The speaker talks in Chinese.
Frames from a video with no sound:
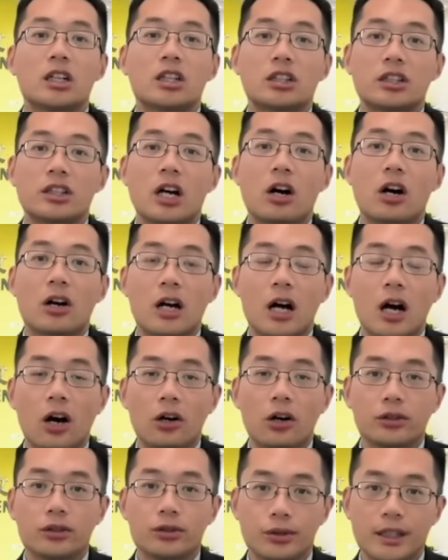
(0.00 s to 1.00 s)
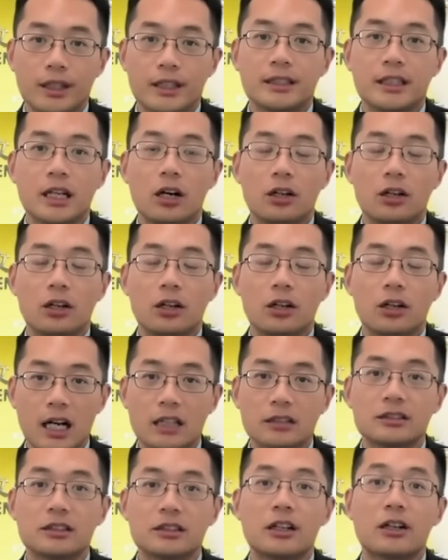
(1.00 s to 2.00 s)
是要靠学校的
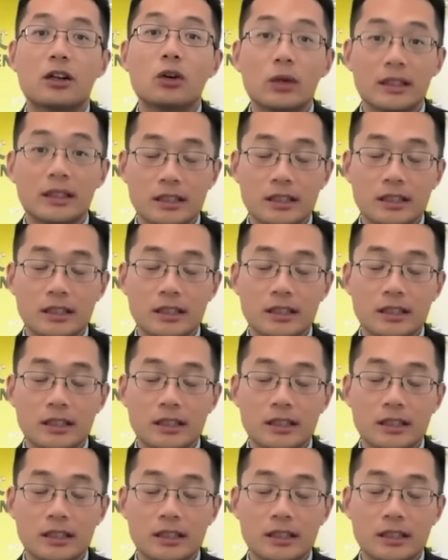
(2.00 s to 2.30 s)
counselor